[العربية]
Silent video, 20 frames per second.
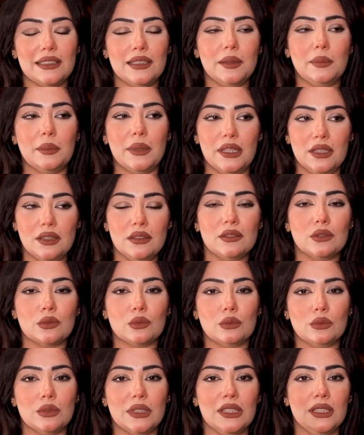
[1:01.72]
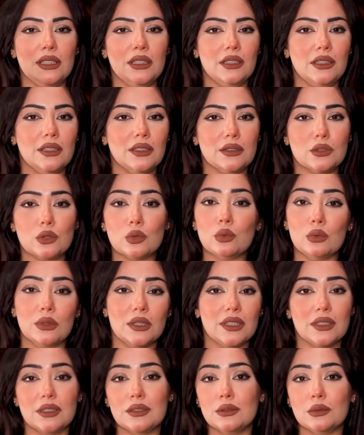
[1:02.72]
ليه بيت وليه
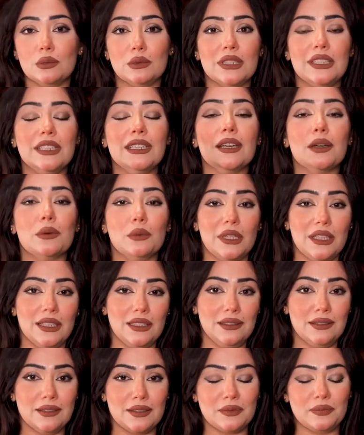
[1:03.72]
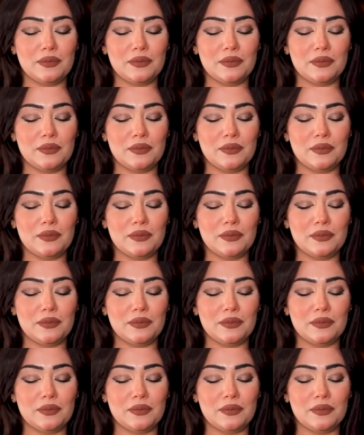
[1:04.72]
زوجة وليه اولاد